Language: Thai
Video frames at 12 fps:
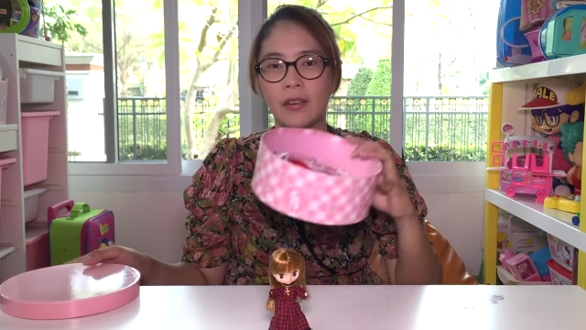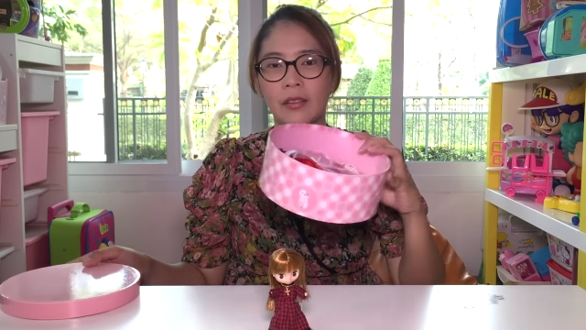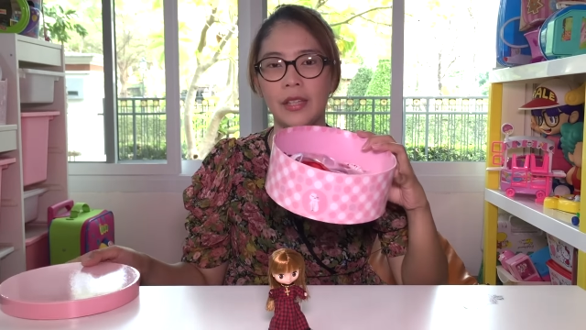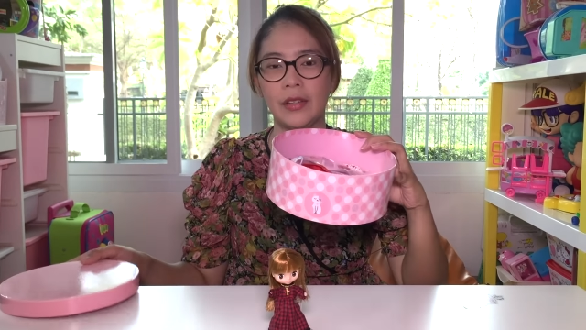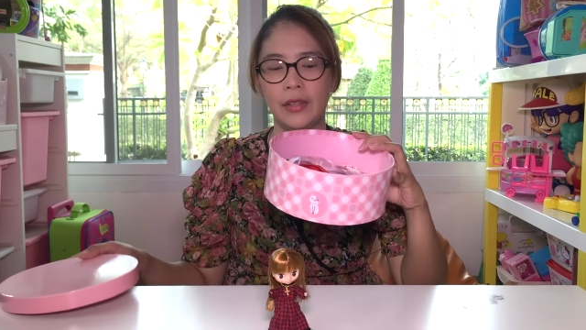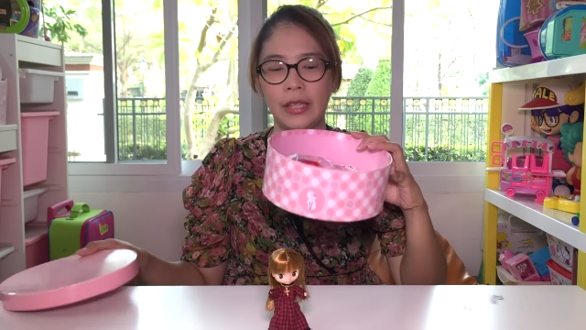กล่
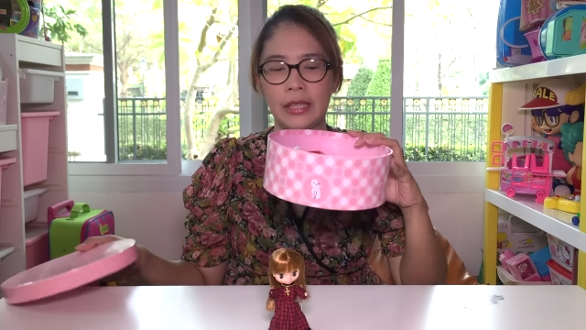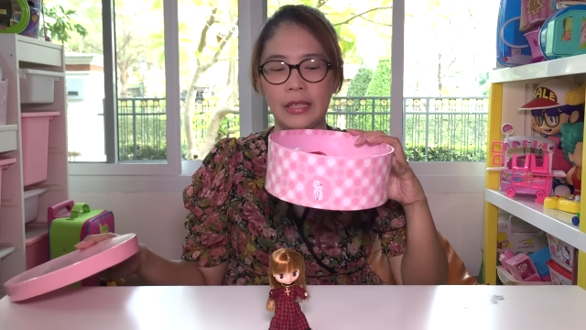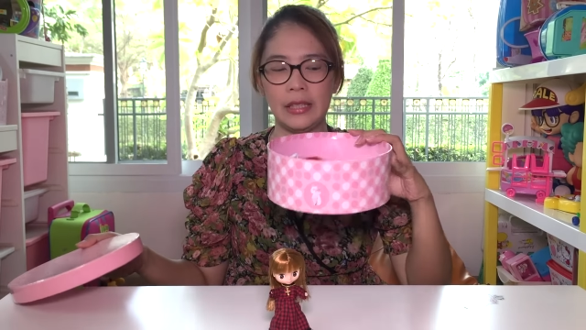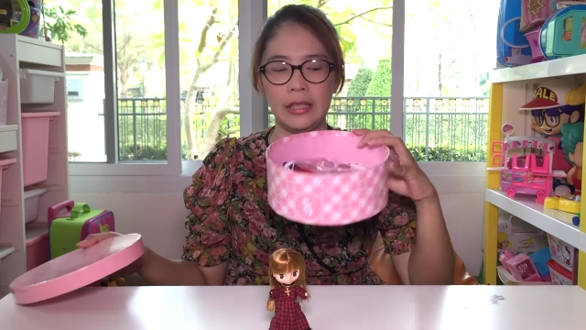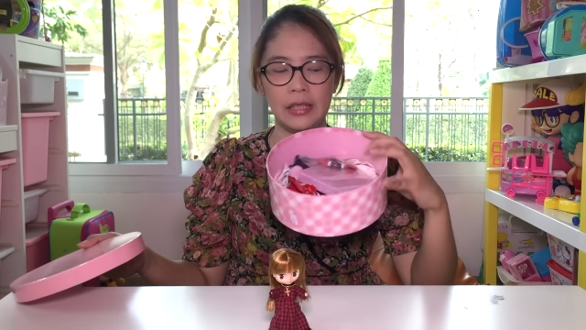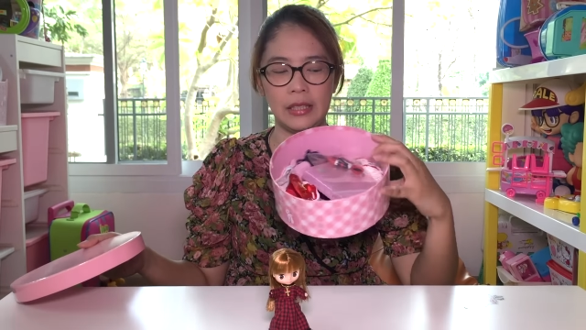องเดียวเอ
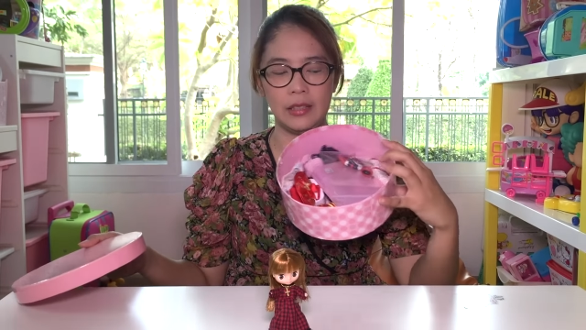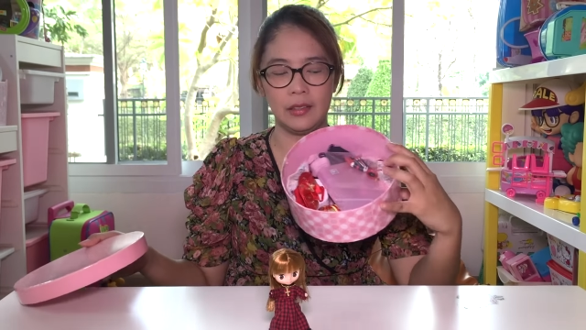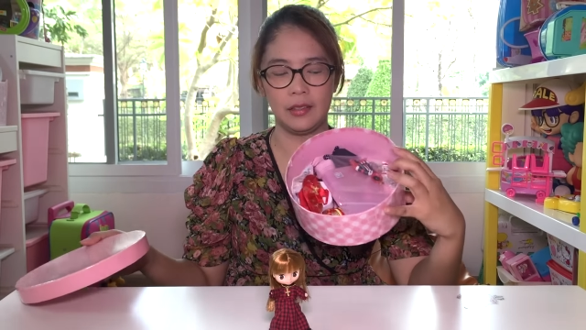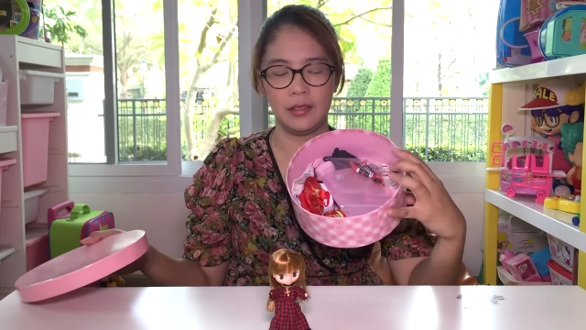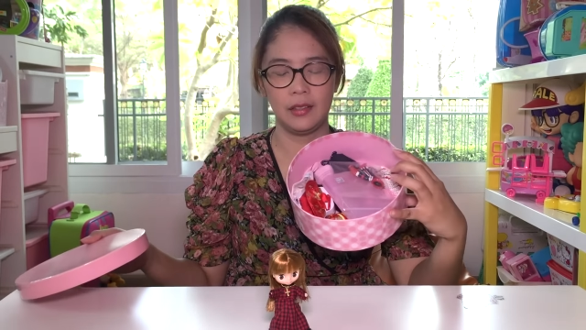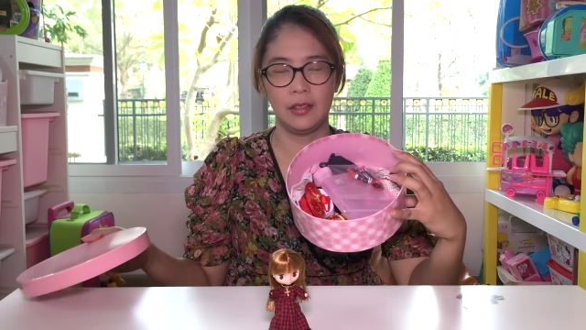งนี่
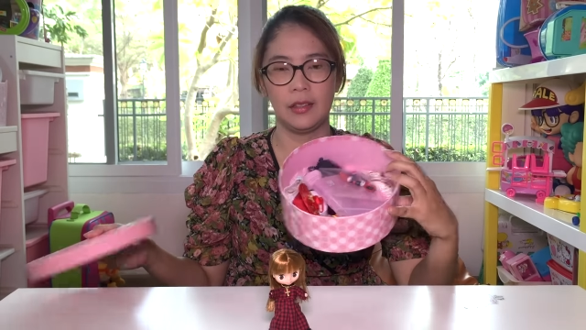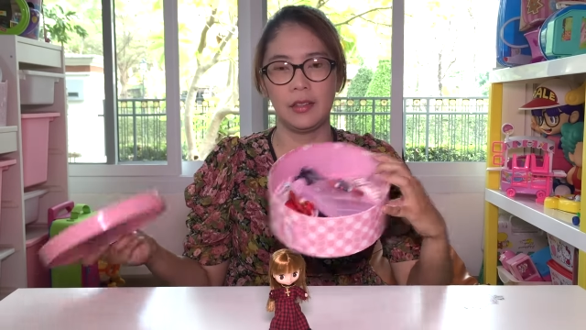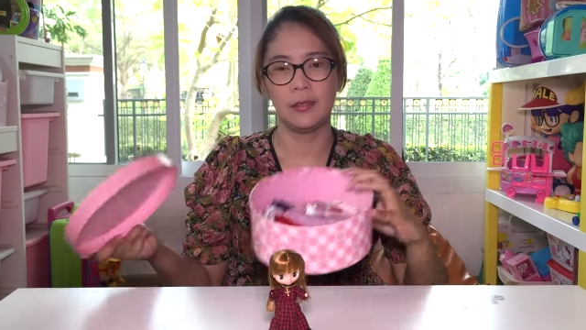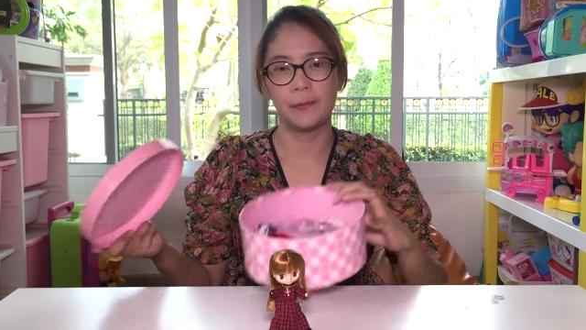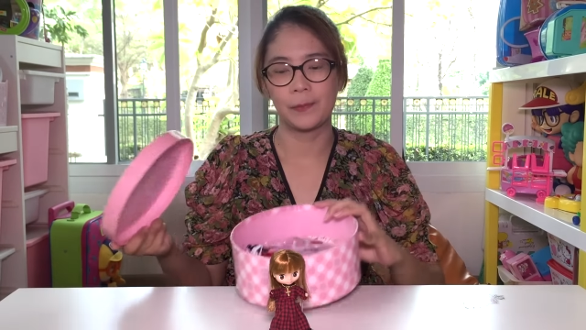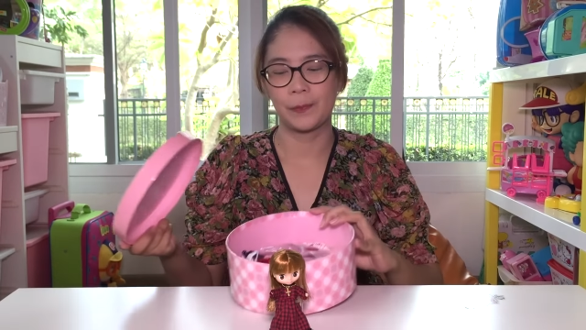
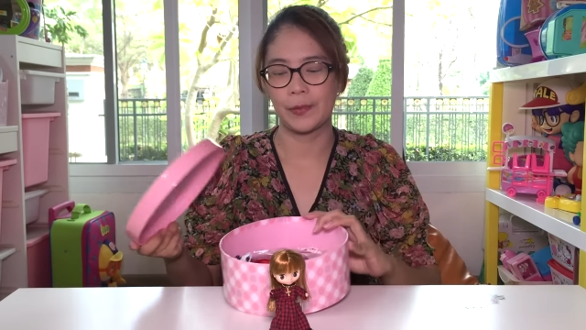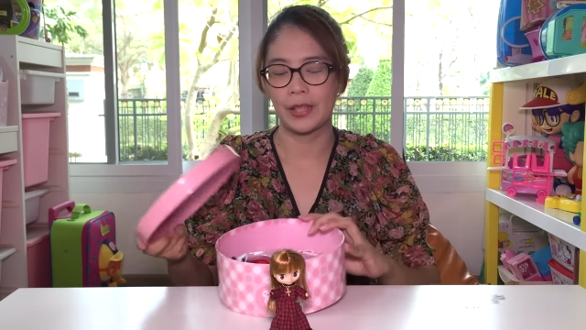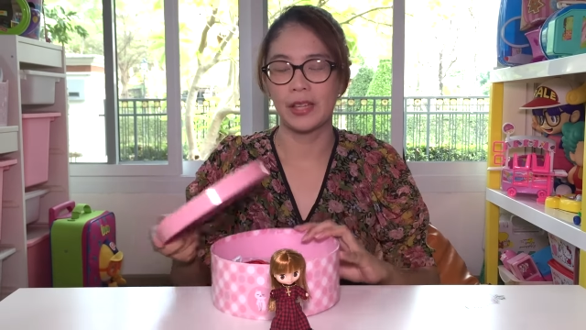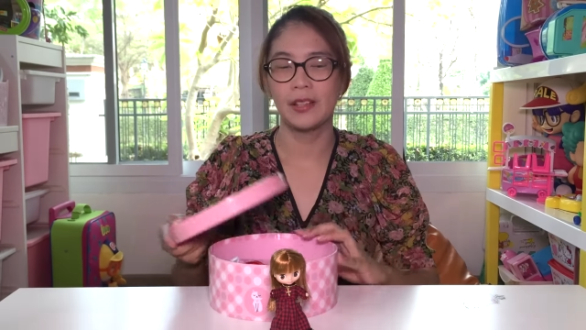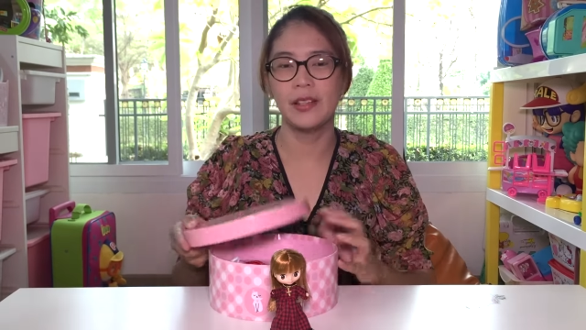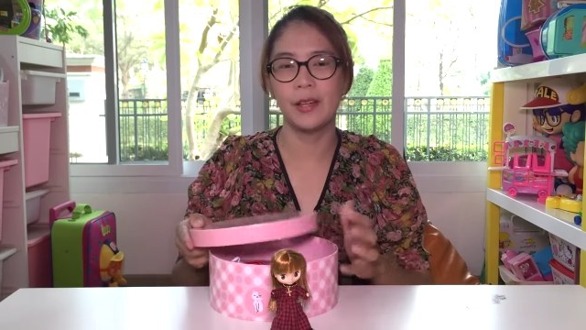
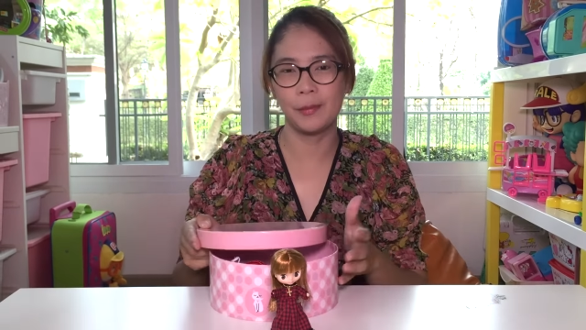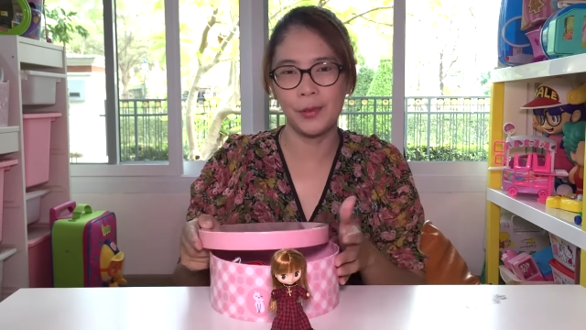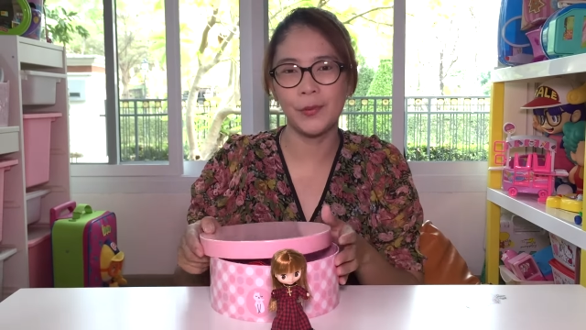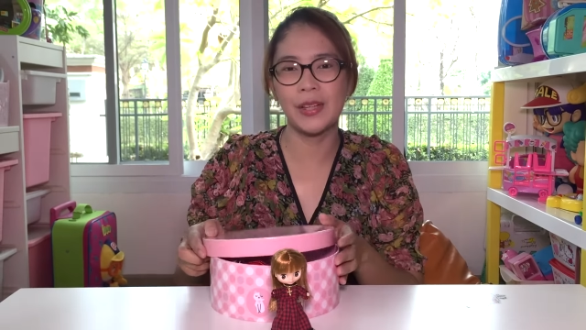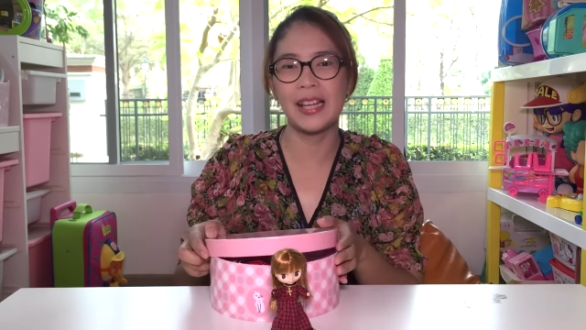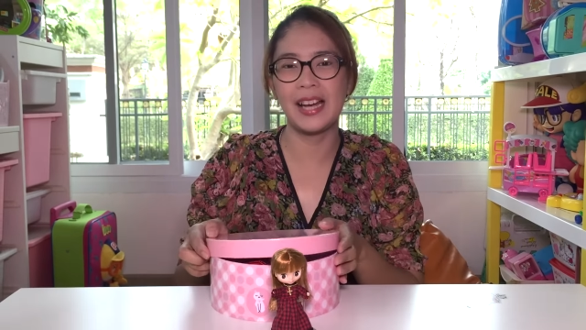เดี๋ยว
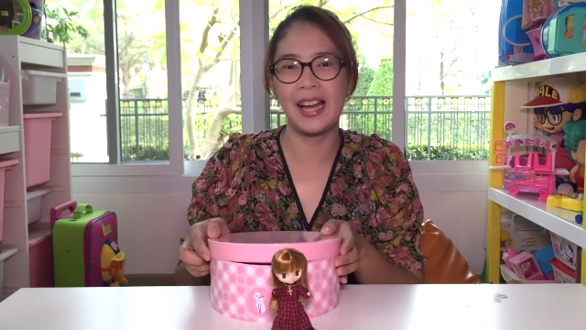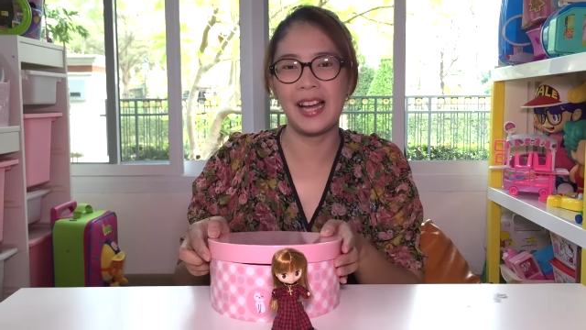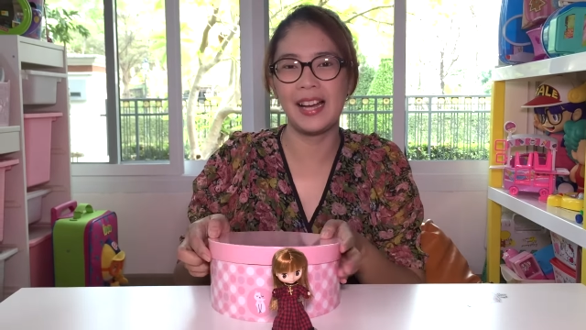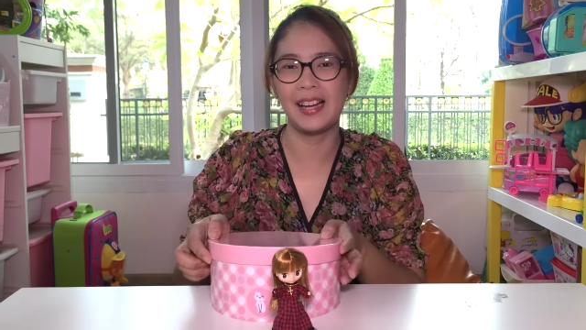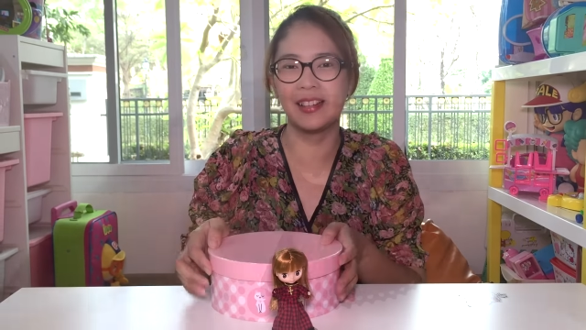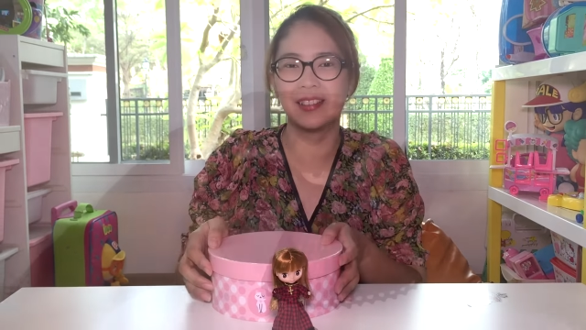ไปดูกันเลยค่ะ